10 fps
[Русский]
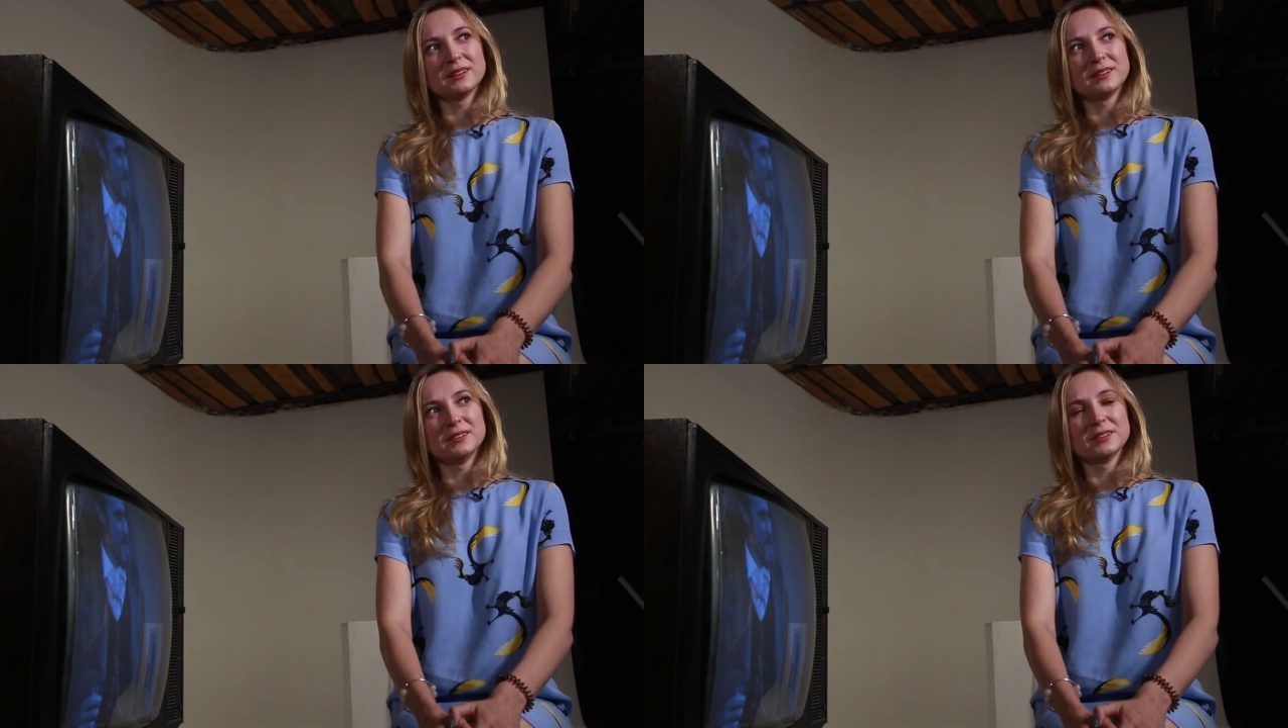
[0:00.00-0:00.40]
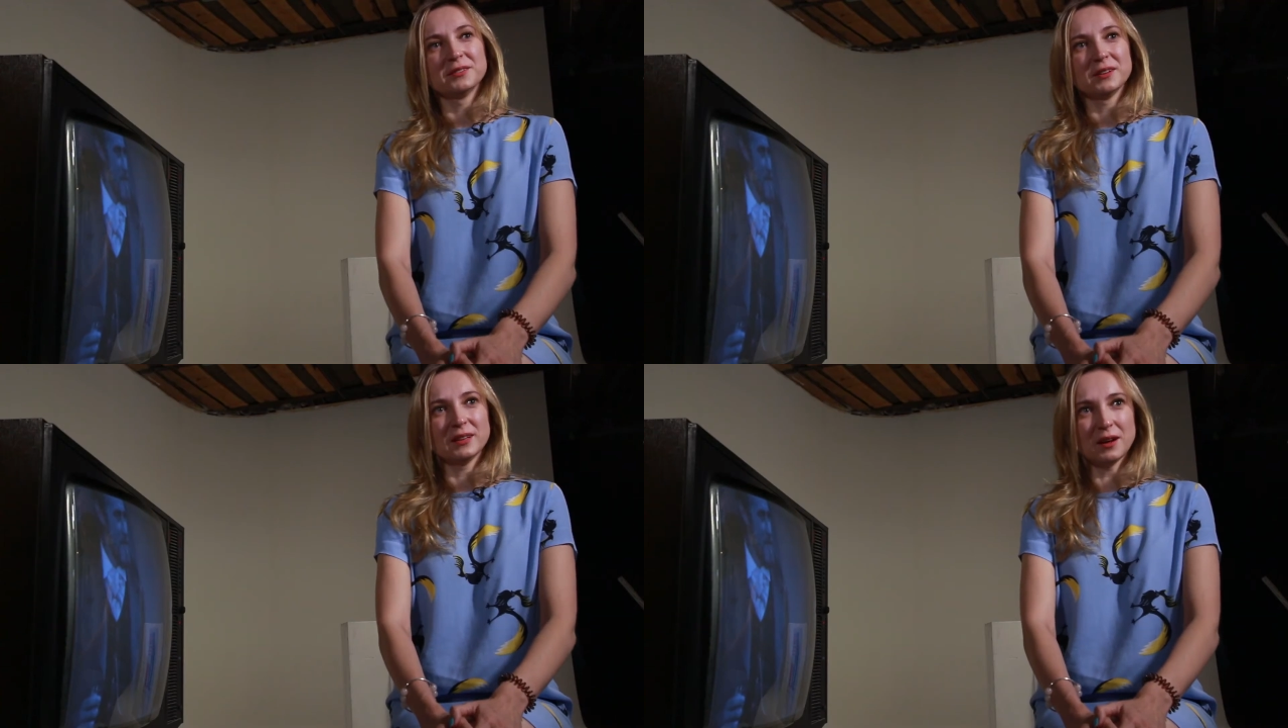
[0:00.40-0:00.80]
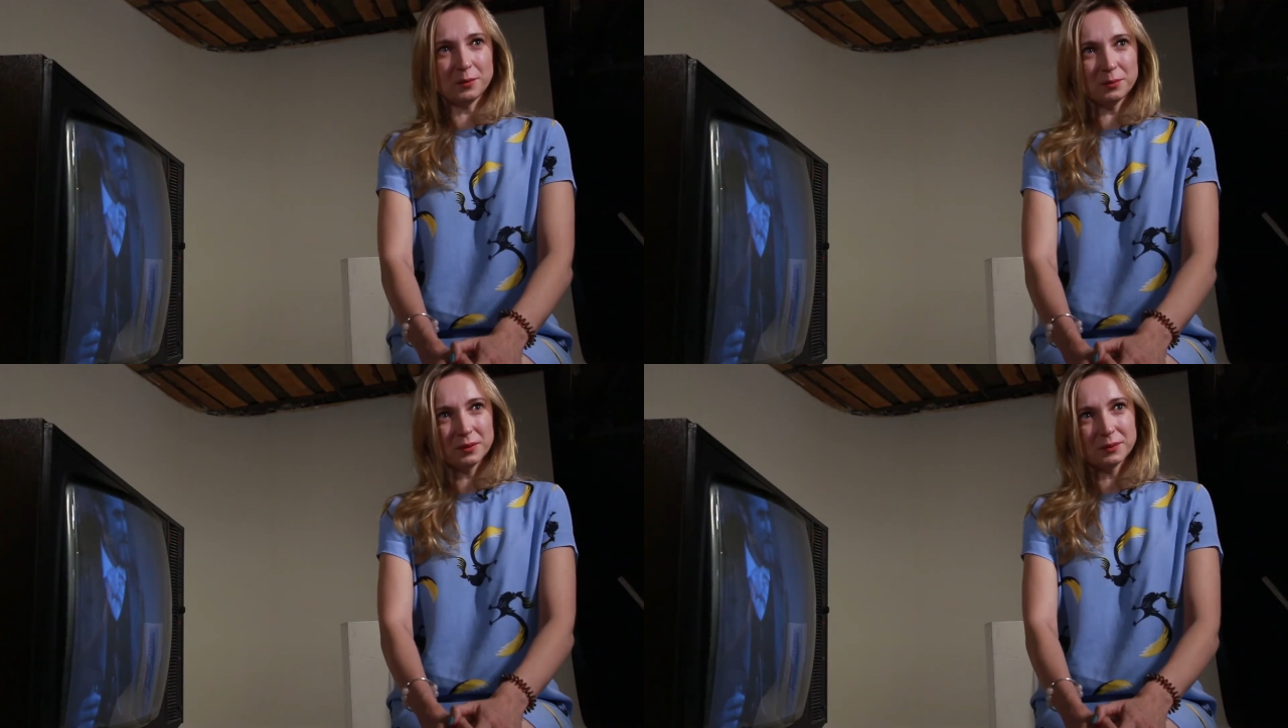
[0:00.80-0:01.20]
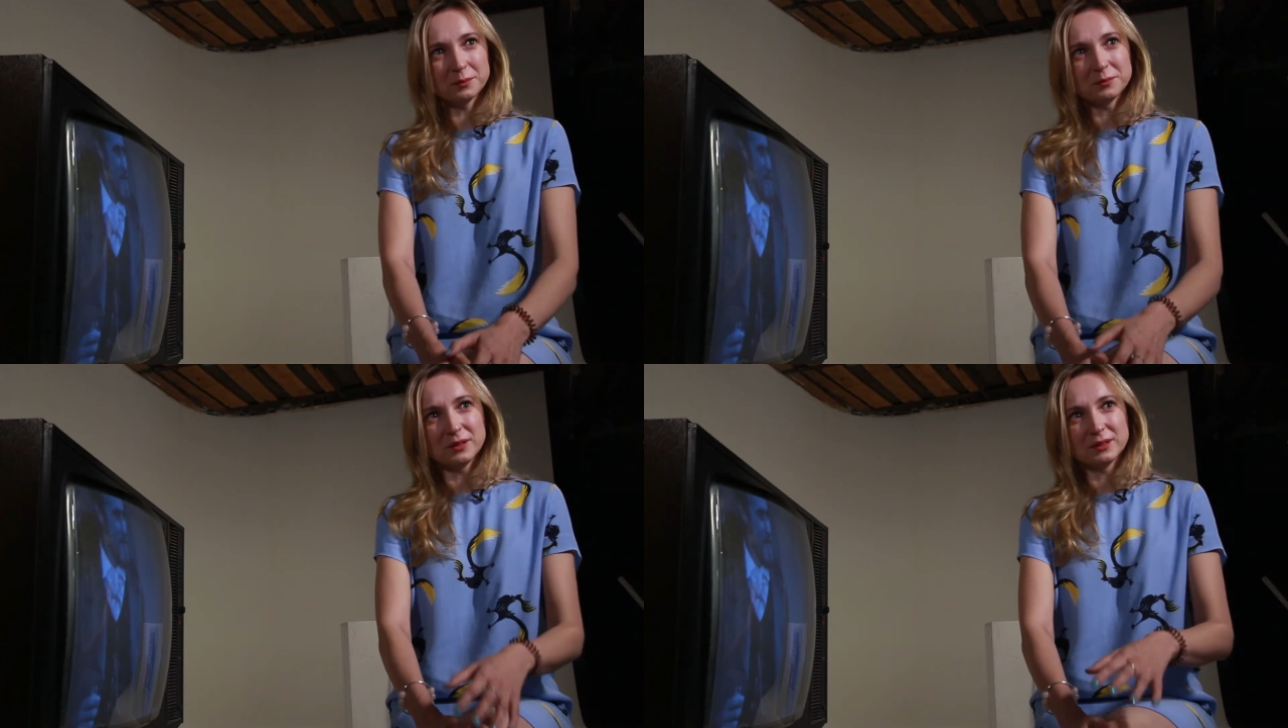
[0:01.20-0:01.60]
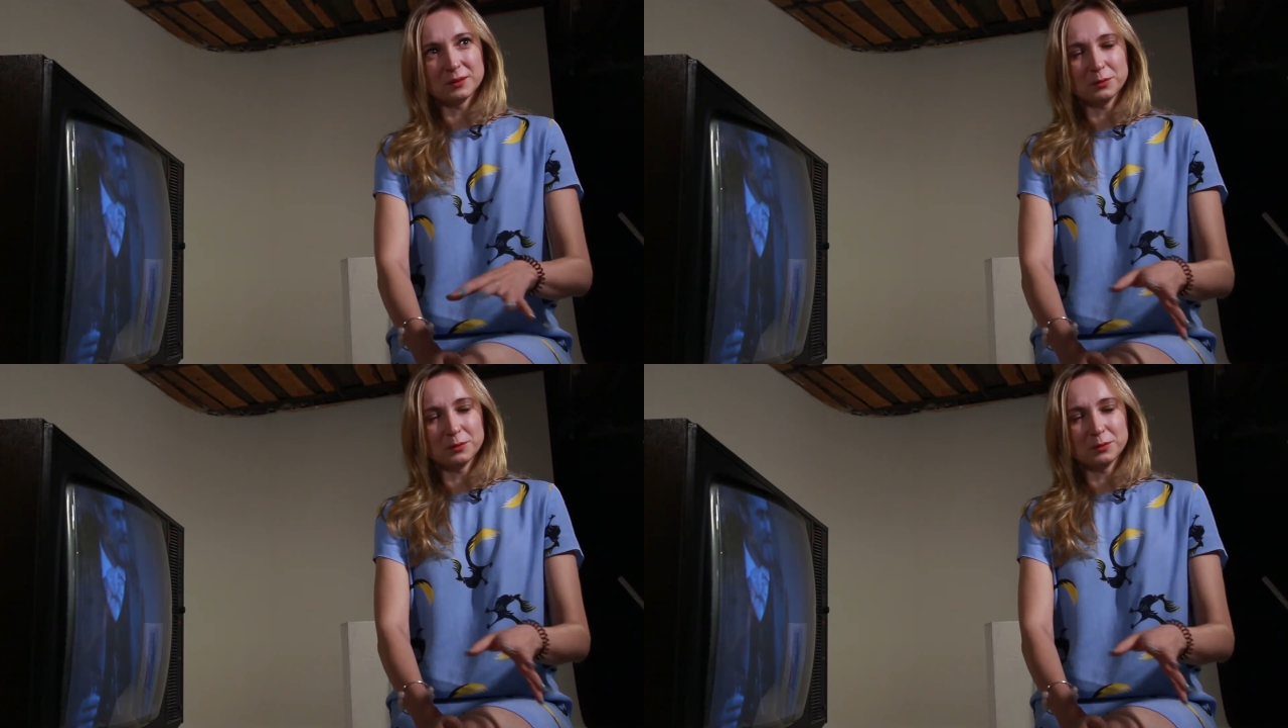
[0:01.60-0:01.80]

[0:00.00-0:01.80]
керосиновая лампа, было,